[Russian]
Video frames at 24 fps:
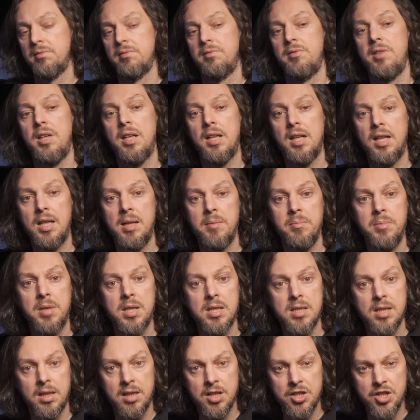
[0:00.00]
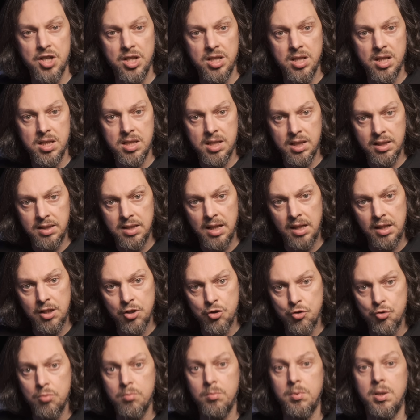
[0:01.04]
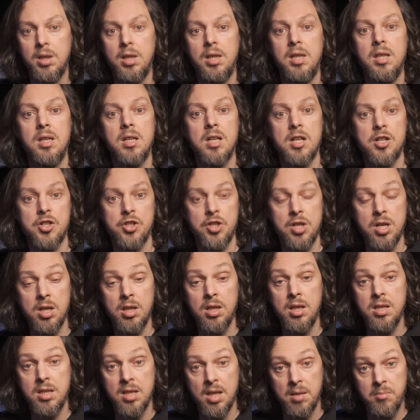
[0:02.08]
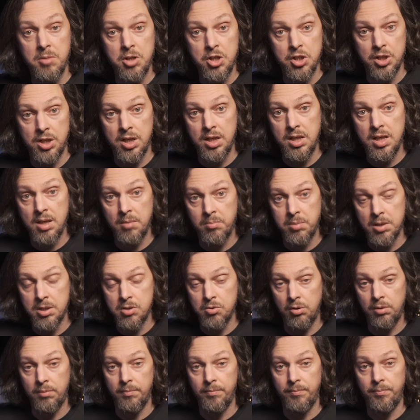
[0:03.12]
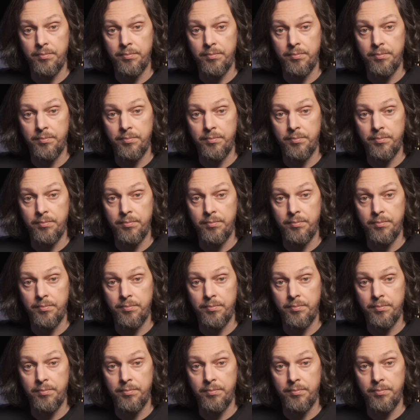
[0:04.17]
великолепное соотношение сигнал-шум и расширенный динамический диапазон.